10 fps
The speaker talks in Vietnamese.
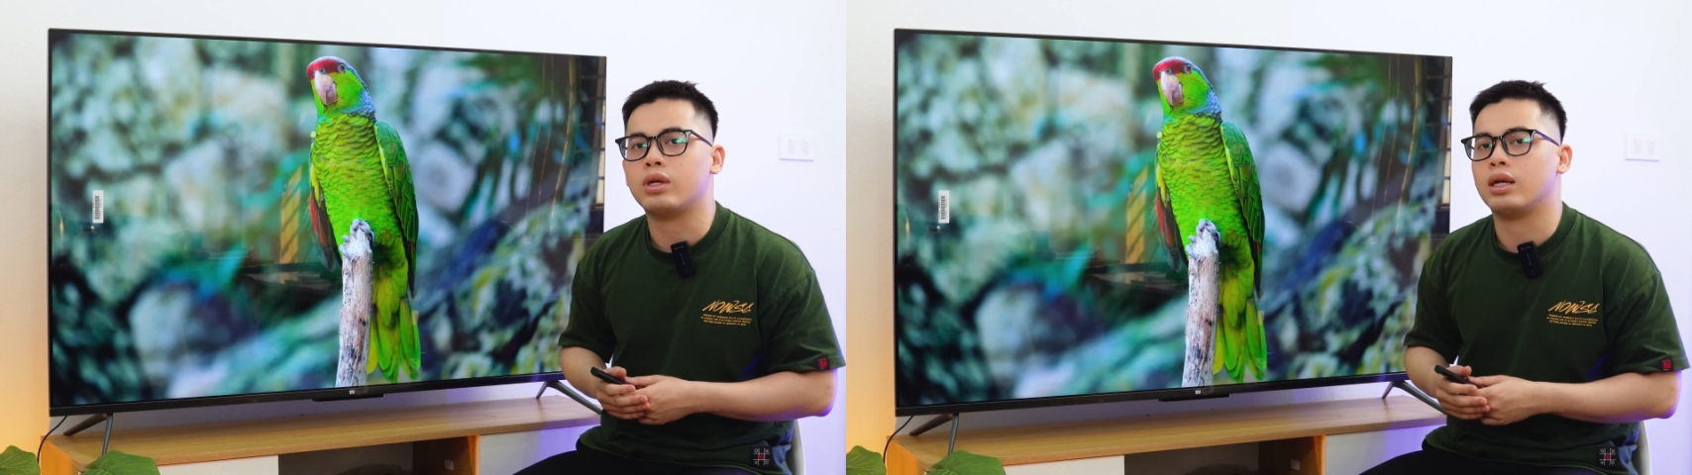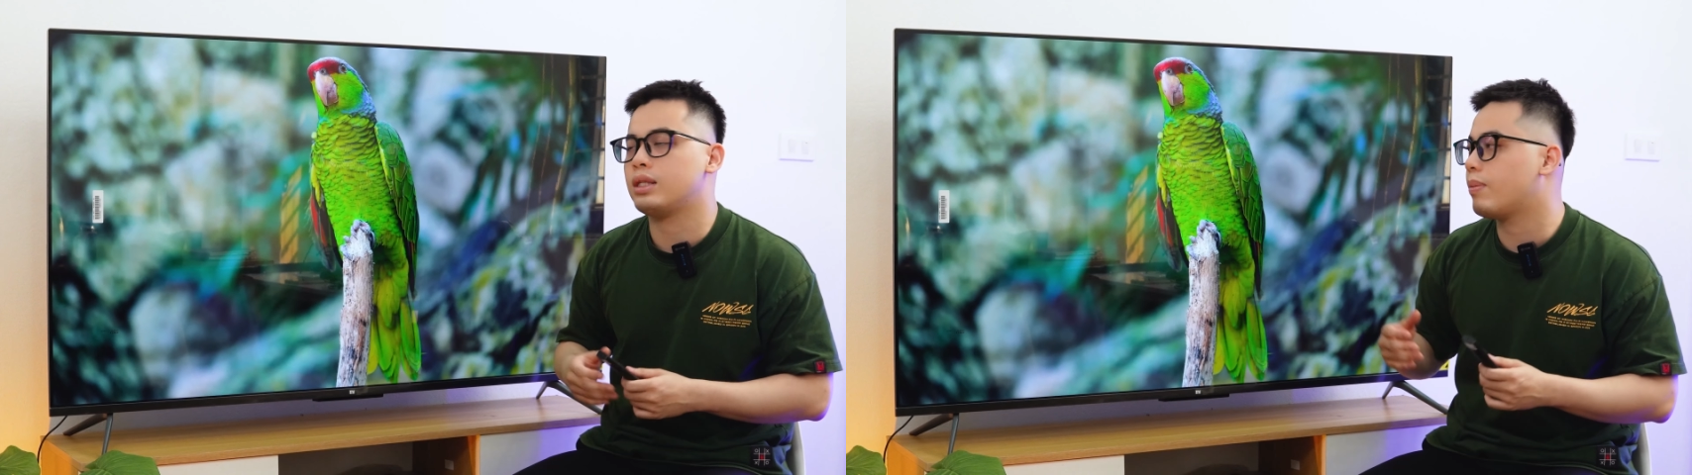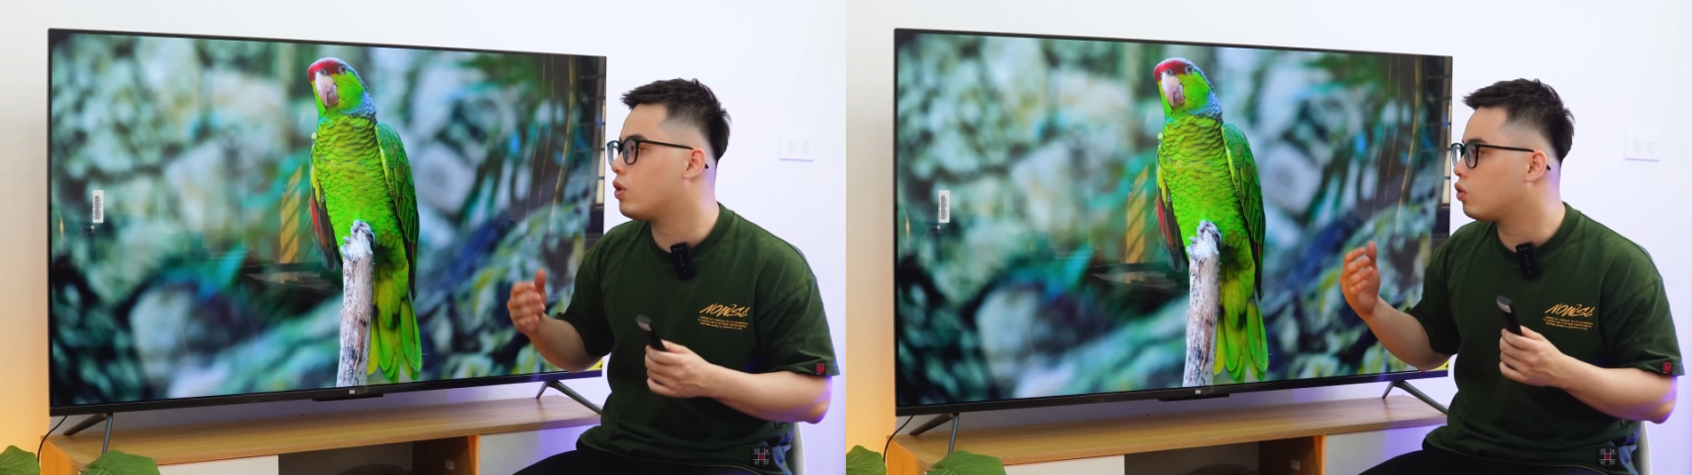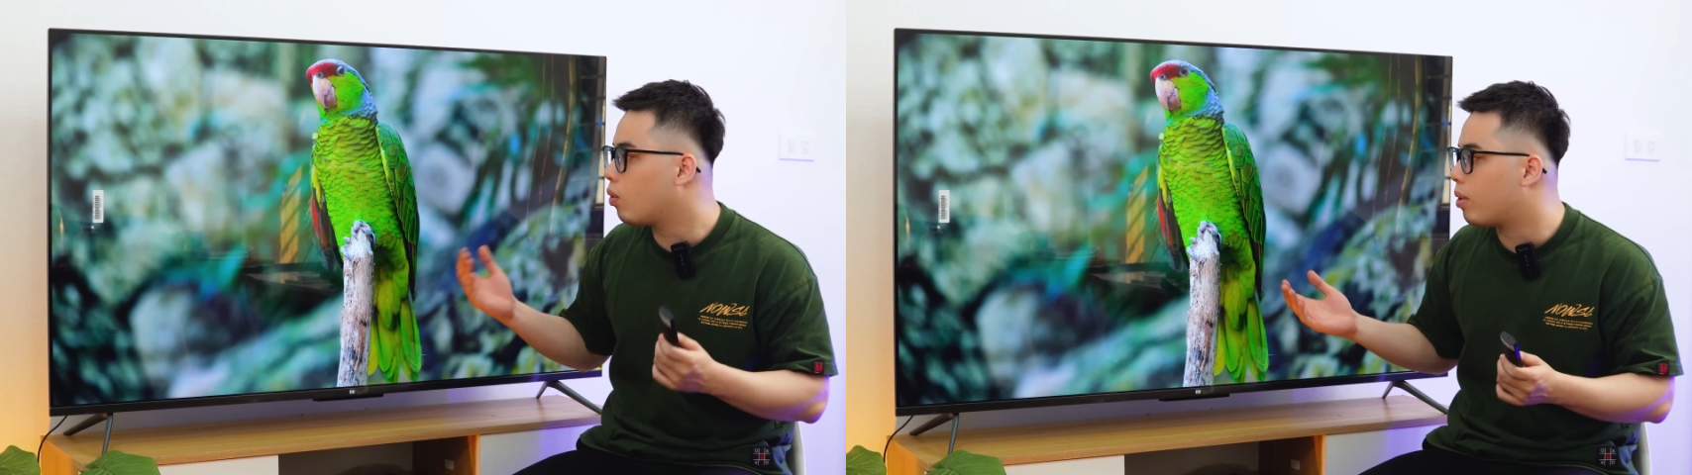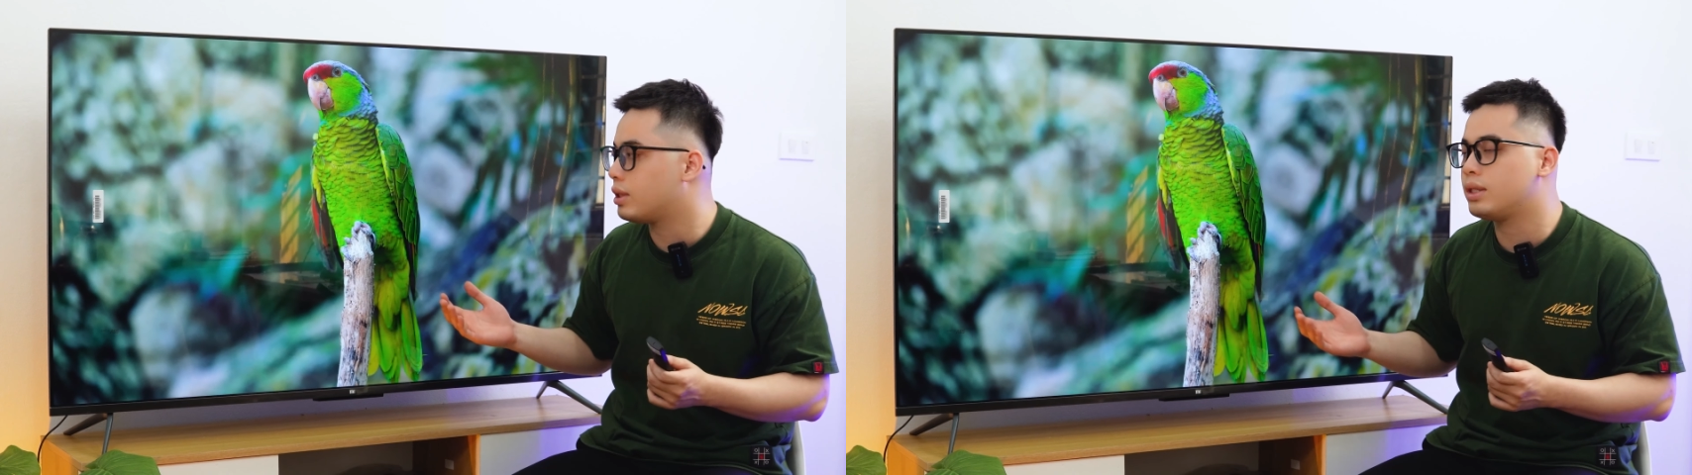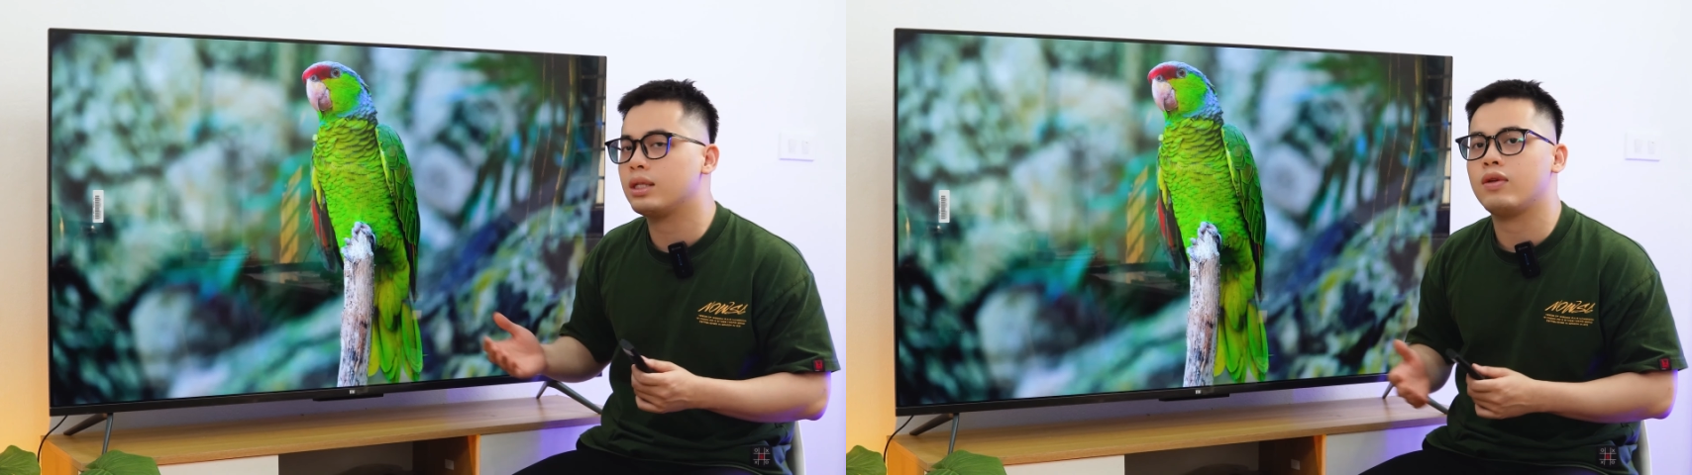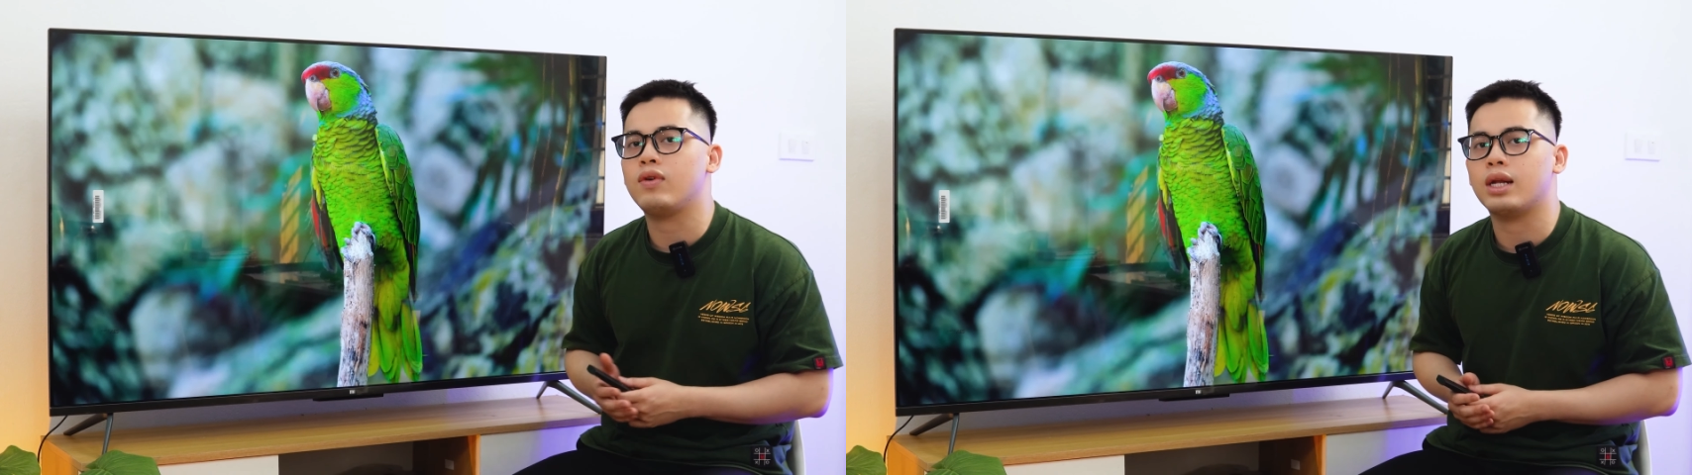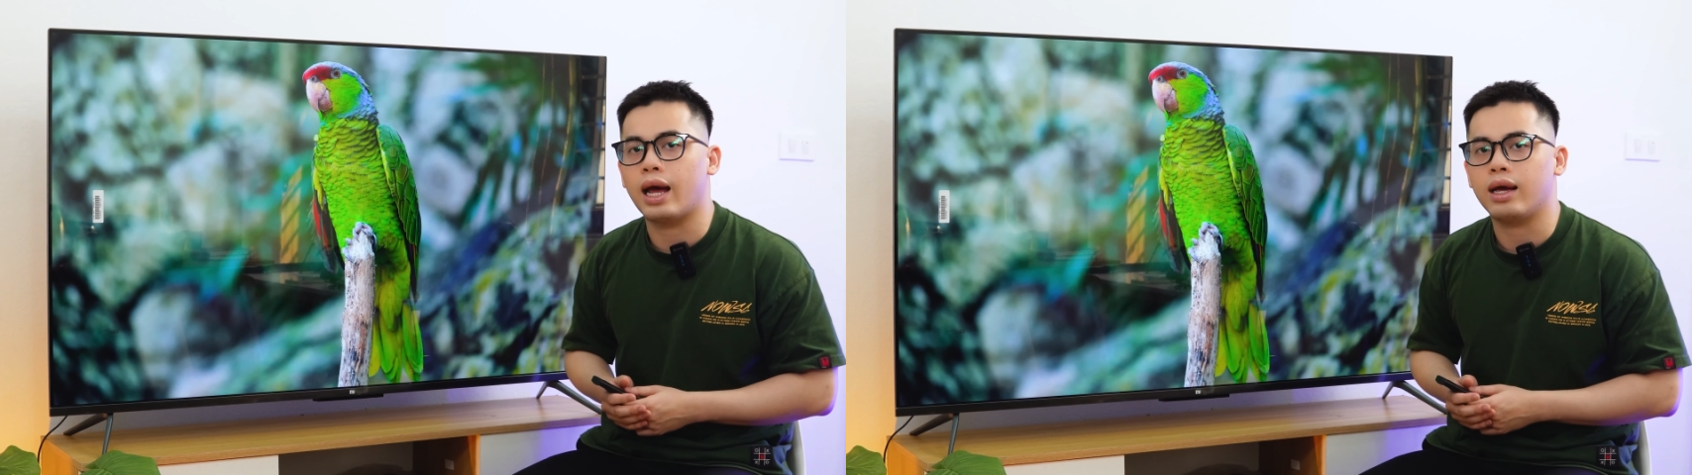như là xem YouTube ở trên chiếc
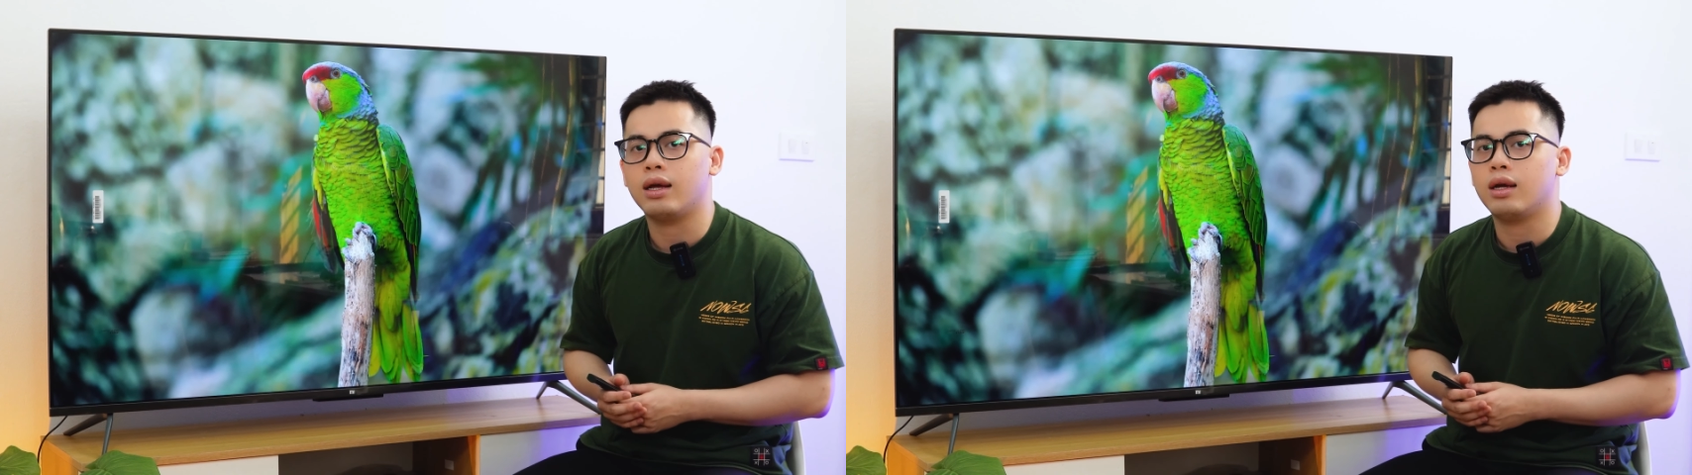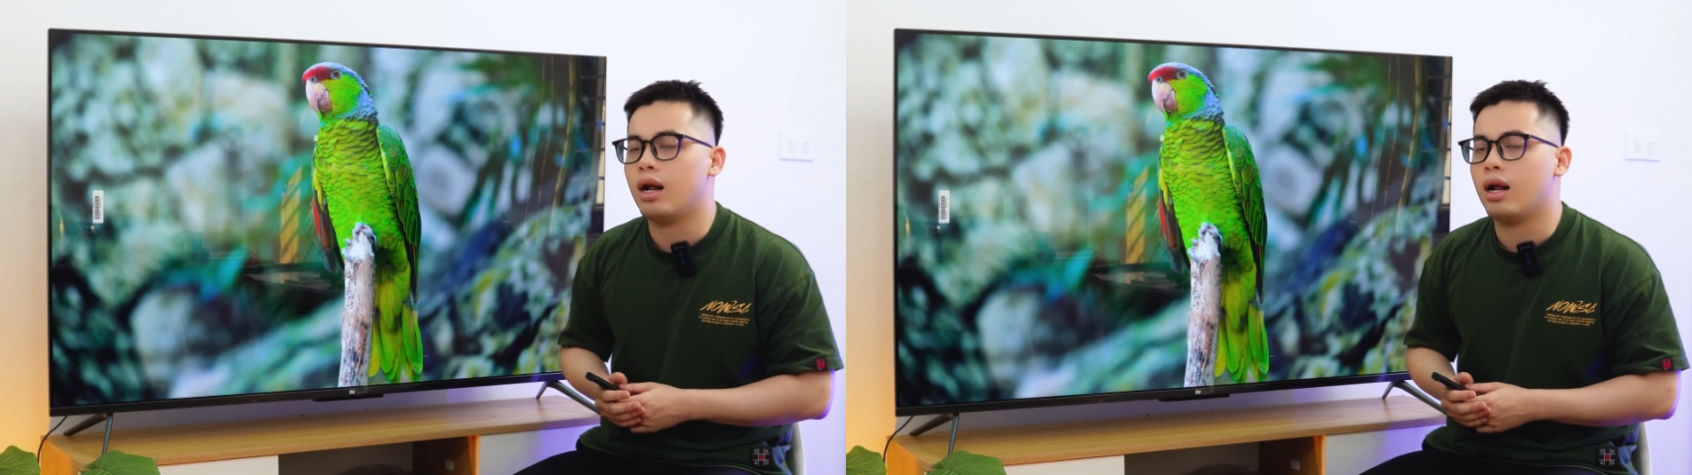TV này,